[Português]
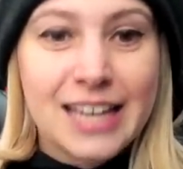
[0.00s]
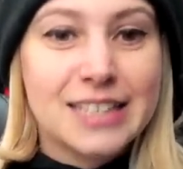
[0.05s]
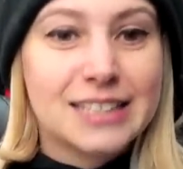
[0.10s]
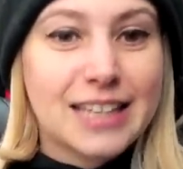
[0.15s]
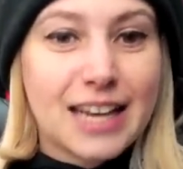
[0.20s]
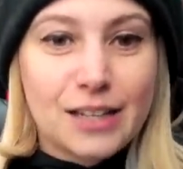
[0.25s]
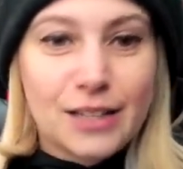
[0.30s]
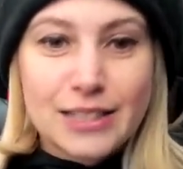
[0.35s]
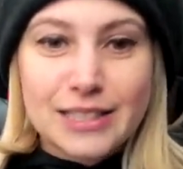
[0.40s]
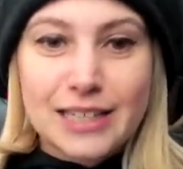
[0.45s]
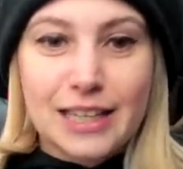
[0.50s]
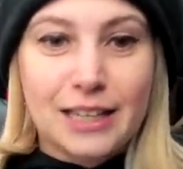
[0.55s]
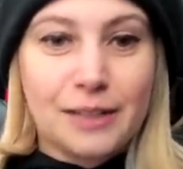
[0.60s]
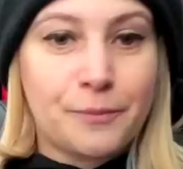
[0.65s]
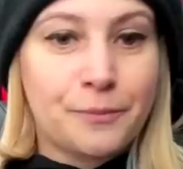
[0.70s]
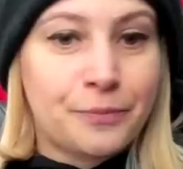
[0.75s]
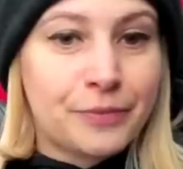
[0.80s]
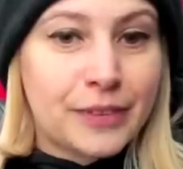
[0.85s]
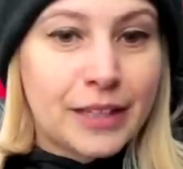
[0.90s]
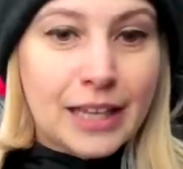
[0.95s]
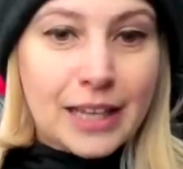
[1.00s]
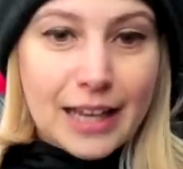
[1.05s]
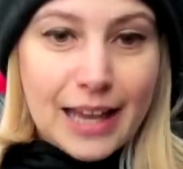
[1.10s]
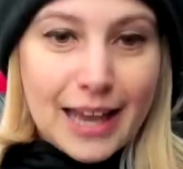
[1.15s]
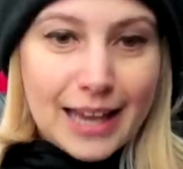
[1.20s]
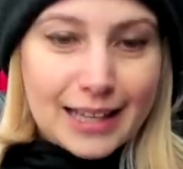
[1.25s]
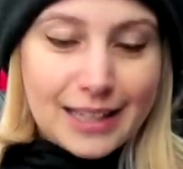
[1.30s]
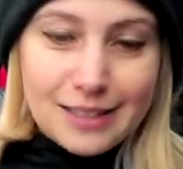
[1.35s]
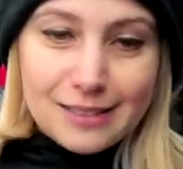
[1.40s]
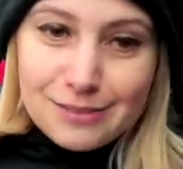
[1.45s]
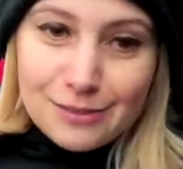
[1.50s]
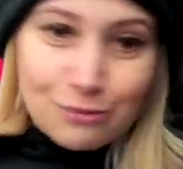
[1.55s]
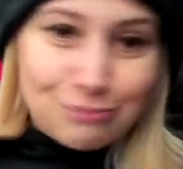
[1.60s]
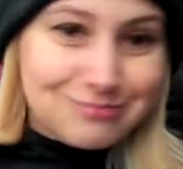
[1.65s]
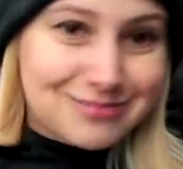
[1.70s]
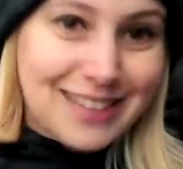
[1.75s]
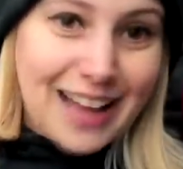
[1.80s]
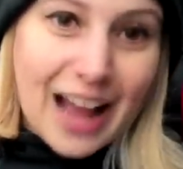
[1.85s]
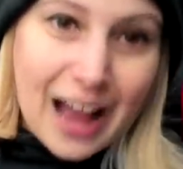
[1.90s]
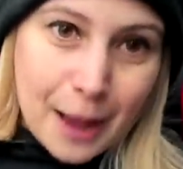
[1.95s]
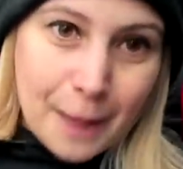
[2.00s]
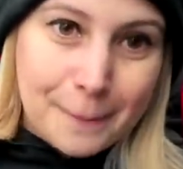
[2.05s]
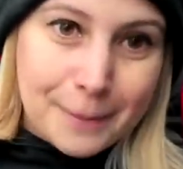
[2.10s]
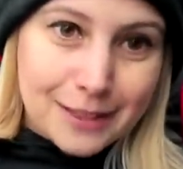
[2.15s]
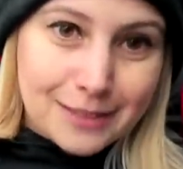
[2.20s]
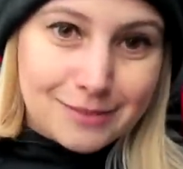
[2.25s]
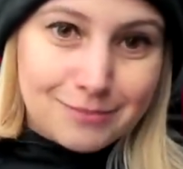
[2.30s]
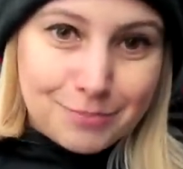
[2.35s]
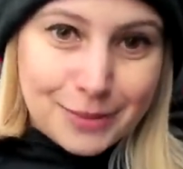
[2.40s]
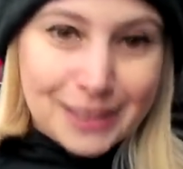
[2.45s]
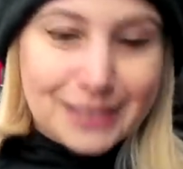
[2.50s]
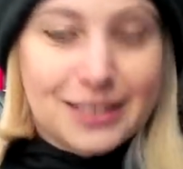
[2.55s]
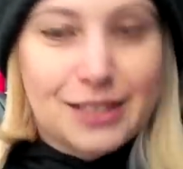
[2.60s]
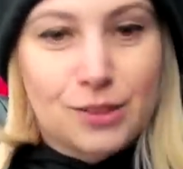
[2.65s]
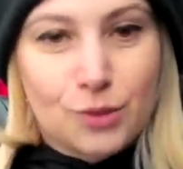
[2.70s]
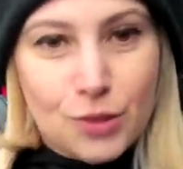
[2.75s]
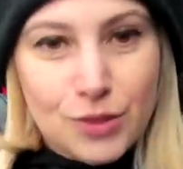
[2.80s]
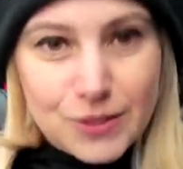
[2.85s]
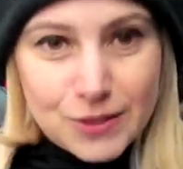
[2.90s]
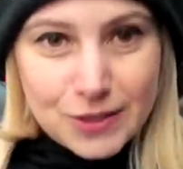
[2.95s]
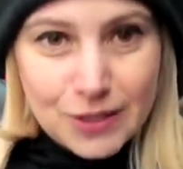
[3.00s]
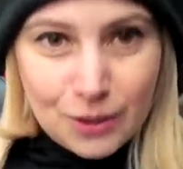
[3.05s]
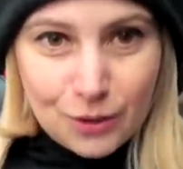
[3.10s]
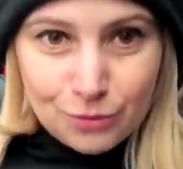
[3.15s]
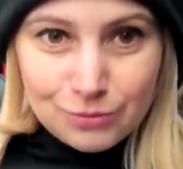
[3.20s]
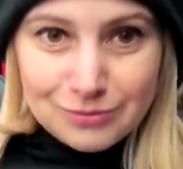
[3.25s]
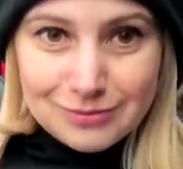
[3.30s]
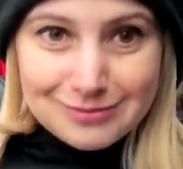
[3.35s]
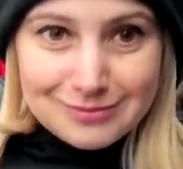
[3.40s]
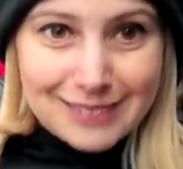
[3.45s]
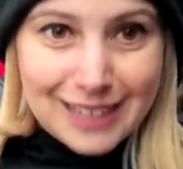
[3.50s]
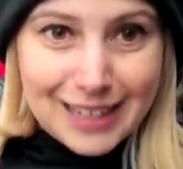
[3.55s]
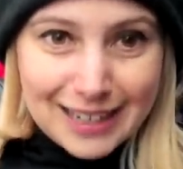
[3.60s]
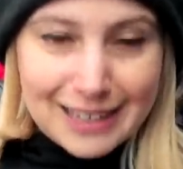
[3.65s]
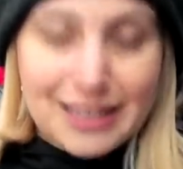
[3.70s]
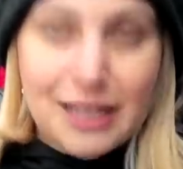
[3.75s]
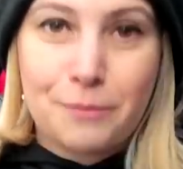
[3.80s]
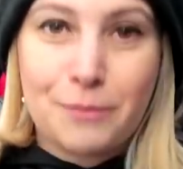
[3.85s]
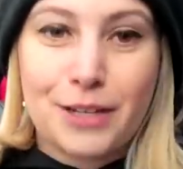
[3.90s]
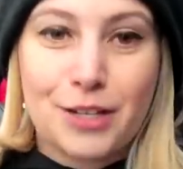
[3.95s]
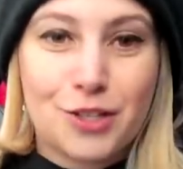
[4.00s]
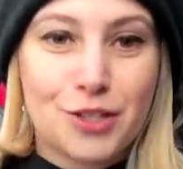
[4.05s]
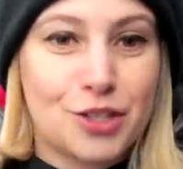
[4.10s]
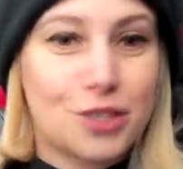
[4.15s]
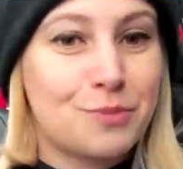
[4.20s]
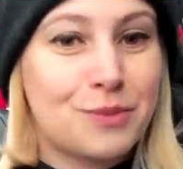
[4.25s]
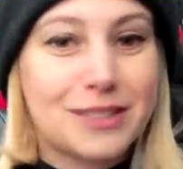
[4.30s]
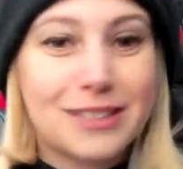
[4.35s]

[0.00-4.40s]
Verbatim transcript: Sério, assim, é que não dá pra, ter noção na câmera, gente, mas